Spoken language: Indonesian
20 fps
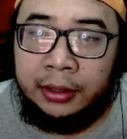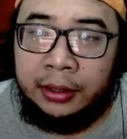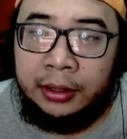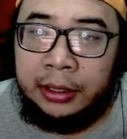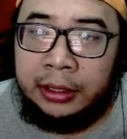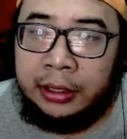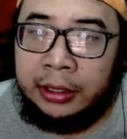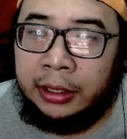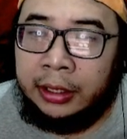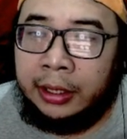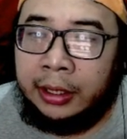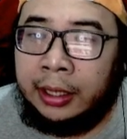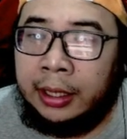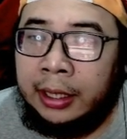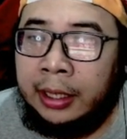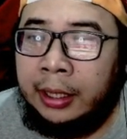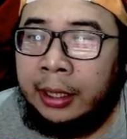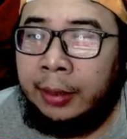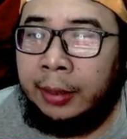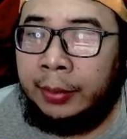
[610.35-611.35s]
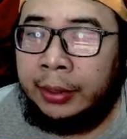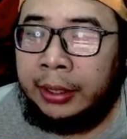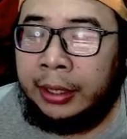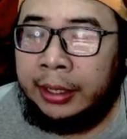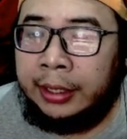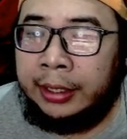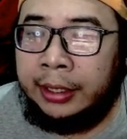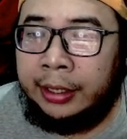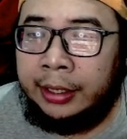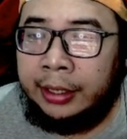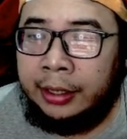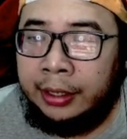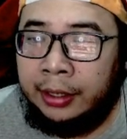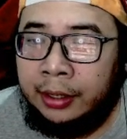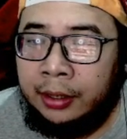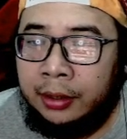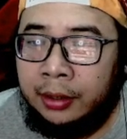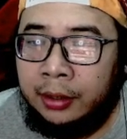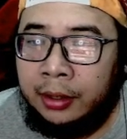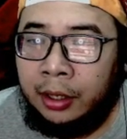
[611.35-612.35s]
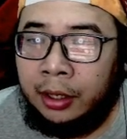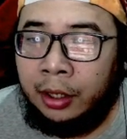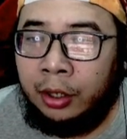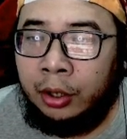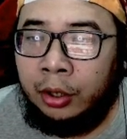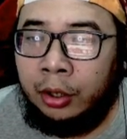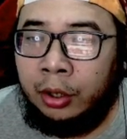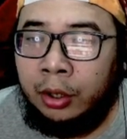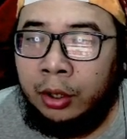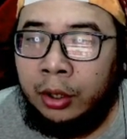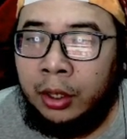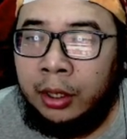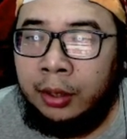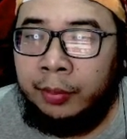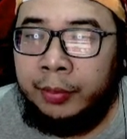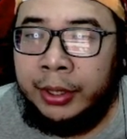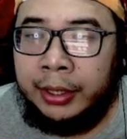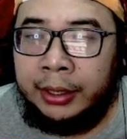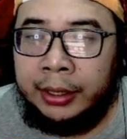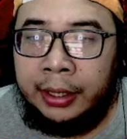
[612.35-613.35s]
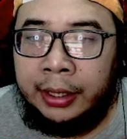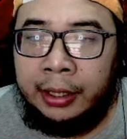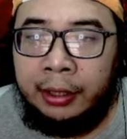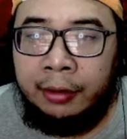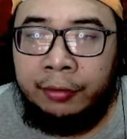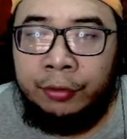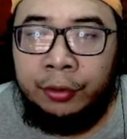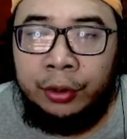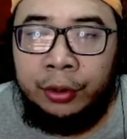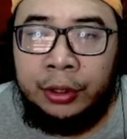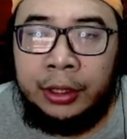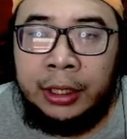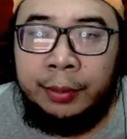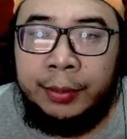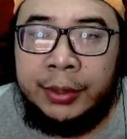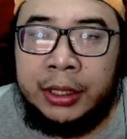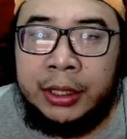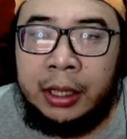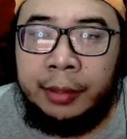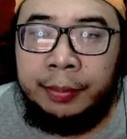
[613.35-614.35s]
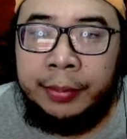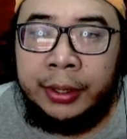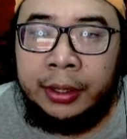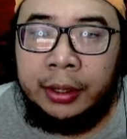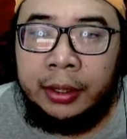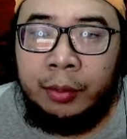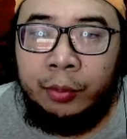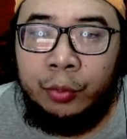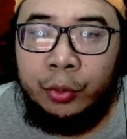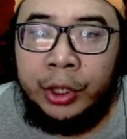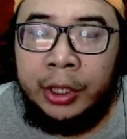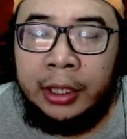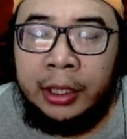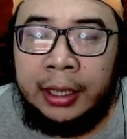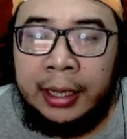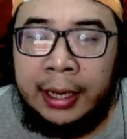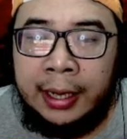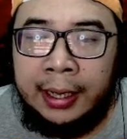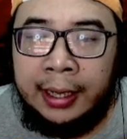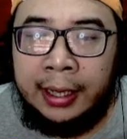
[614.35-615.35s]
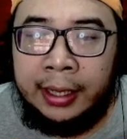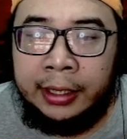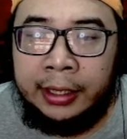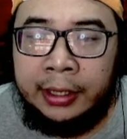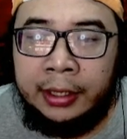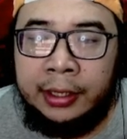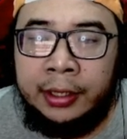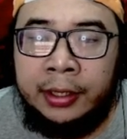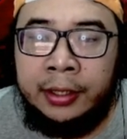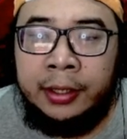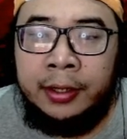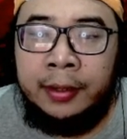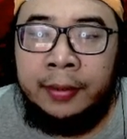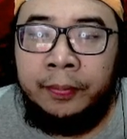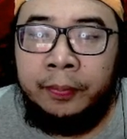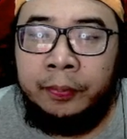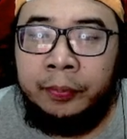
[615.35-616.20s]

di sini nih kalian dapat hadiah ini kalau uh, bintangnya full dan bisa dapat kemungkinan naga ini